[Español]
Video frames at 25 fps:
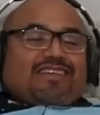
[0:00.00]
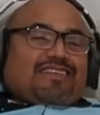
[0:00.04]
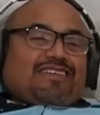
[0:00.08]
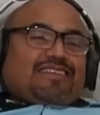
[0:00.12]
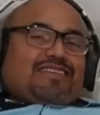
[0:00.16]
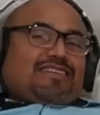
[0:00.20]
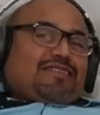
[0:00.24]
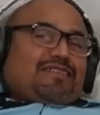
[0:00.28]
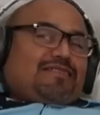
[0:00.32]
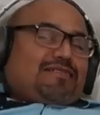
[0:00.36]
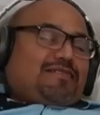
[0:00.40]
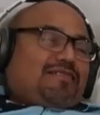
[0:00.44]

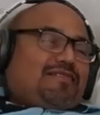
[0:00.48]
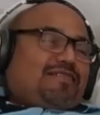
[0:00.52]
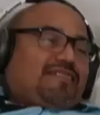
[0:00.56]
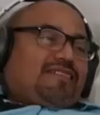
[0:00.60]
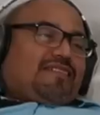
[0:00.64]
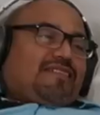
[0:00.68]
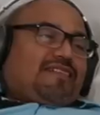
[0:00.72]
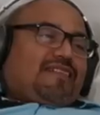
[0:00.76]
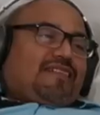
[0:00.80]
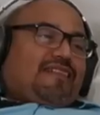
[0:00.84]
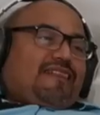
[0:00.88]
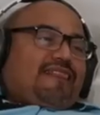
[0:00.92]
Cuando estás
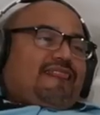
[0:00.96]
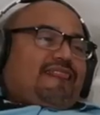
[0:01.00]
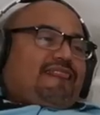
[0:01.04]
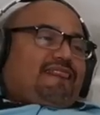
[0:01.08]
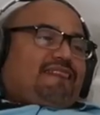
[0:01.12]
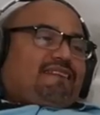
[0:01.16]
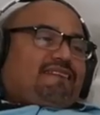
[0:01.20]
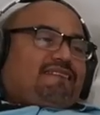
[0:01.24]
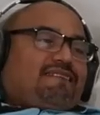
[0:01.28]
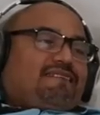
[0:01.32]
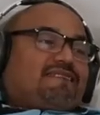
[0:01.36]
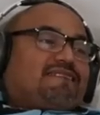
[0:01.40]
bien cansado
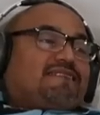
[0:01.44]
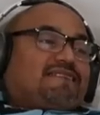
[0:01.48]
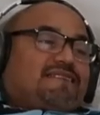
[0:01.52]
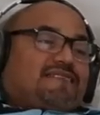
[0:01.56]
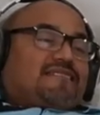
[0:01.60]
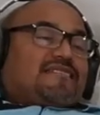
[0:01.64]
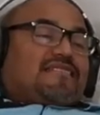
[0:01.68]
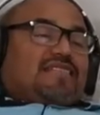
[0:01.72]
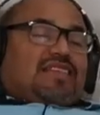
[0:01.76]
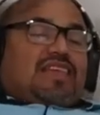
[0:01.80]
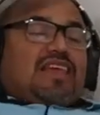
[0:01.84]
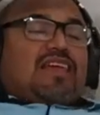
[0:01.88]

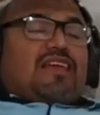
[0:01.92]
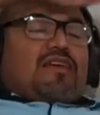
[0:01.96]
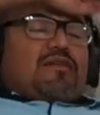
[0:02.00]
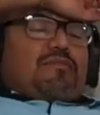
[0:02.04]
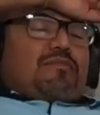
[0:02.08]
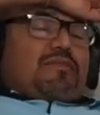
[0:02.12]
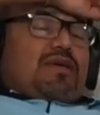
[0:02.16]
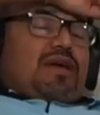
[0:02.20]
solamente, ¿verdad?